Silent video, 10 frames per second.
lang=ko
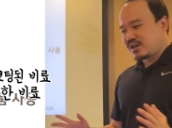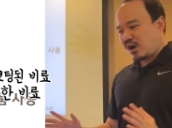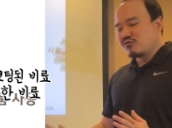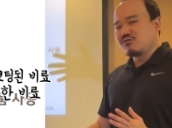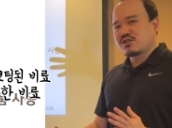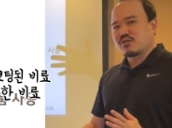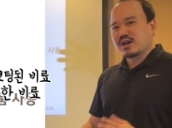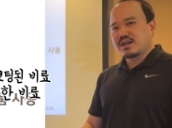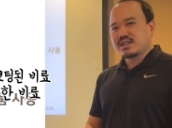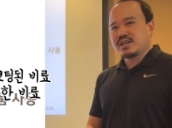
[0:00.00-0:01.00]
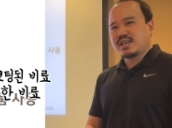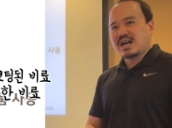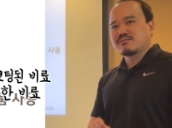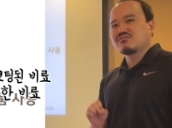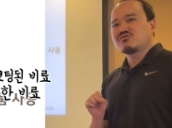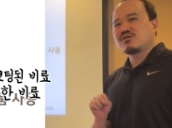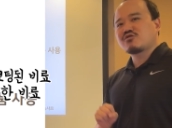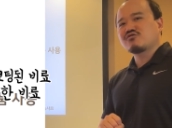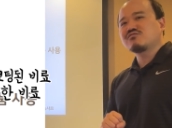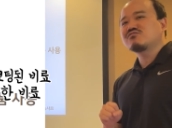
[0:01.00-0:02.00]
겨울 전까지 양분을
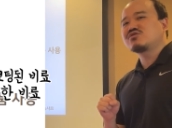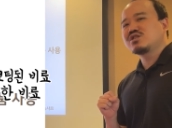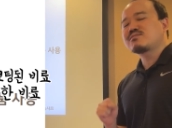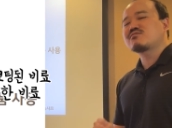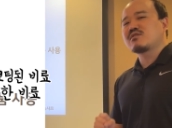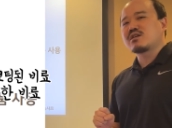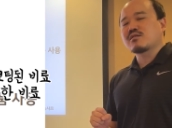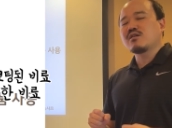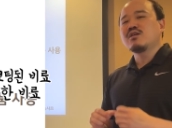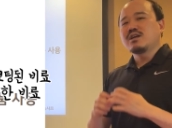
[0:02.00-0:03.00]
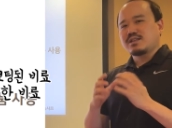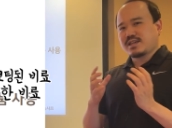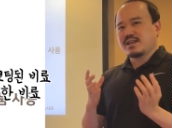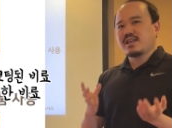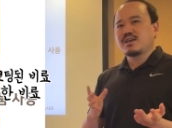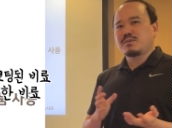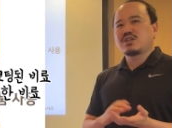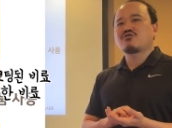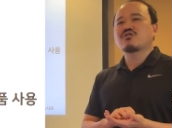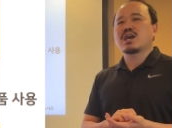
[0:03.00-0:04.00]
충분히 흡수해서 체내에
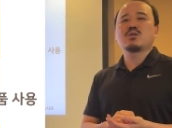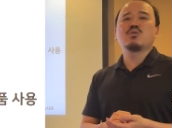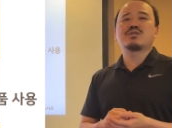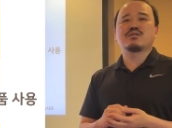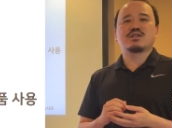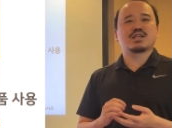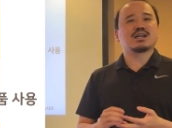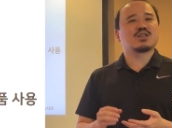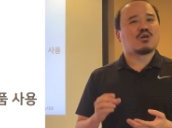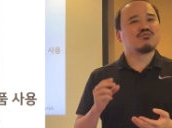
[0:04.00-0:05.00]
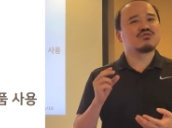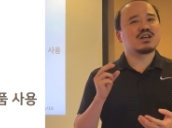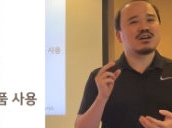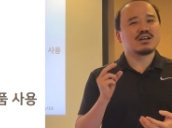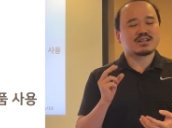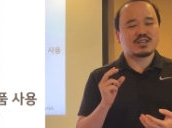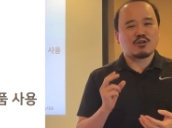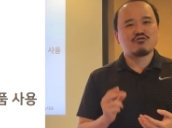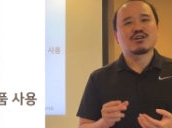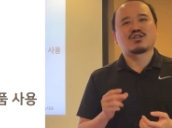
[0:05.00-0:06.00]
비축해 놓을 수 있는 시간이 너무나 그
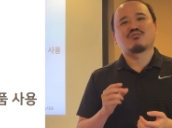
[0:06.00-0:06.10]
여유가